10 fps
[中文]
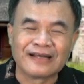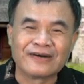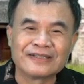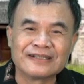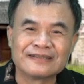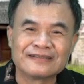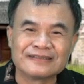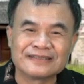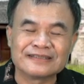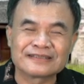然后
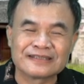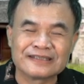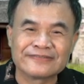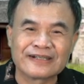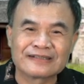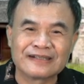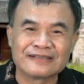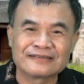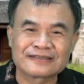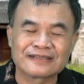呢，祭祀的地方，
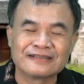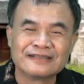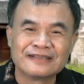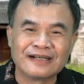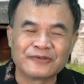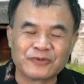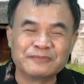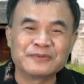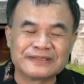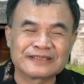呃，这个呃坟
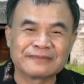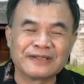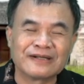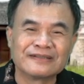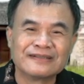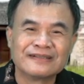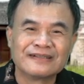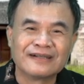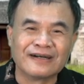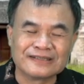墓也是个庙，
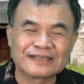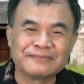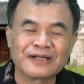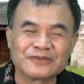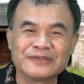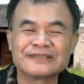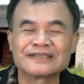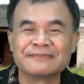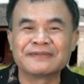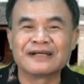啊，一个庙有一
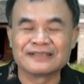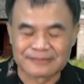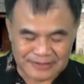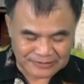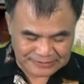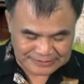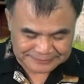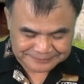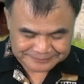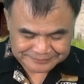神嘛，一个庙有一神。
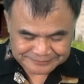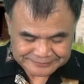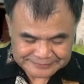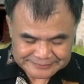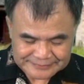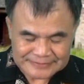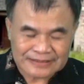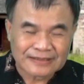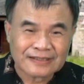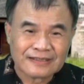
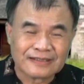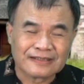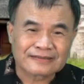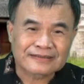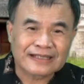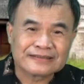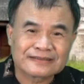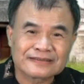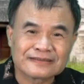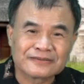呃，但
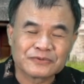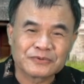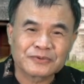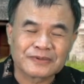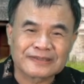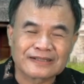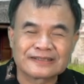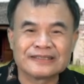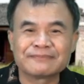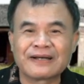是如果到
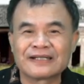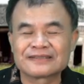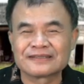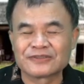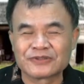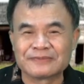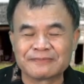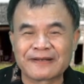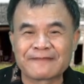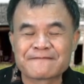第八世的时候怎
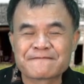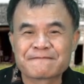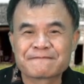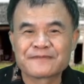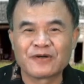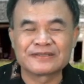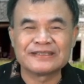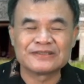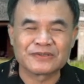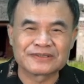么办？或
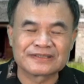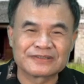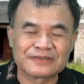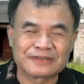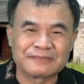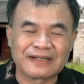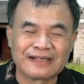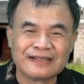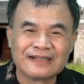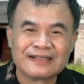第九世的时候怎么
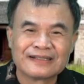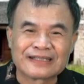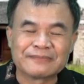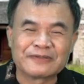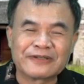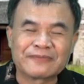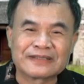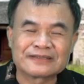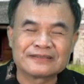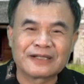办？他们的方
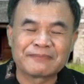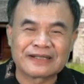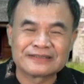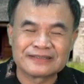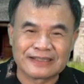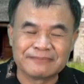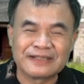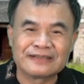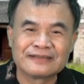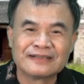法是要把前
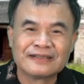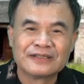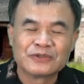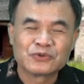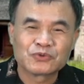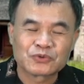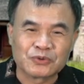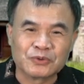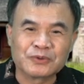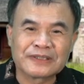面
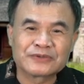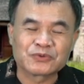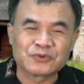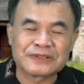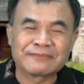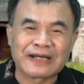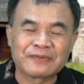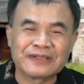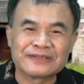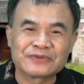除了祖先
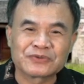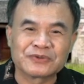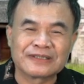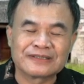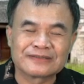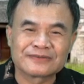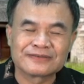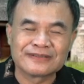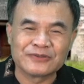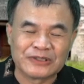牌位，除了
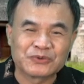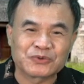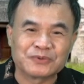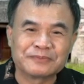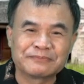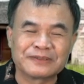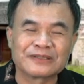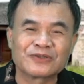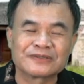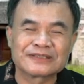原主不
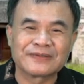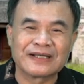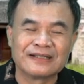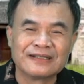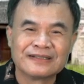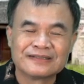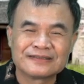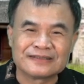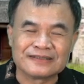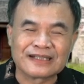能动之外，
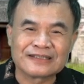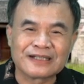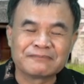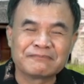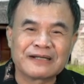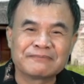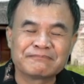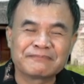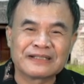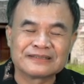其他要慢
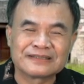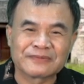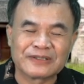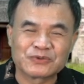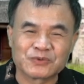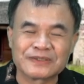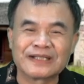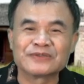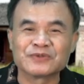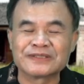慢成为祖
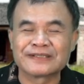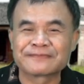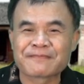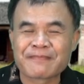先的祖先。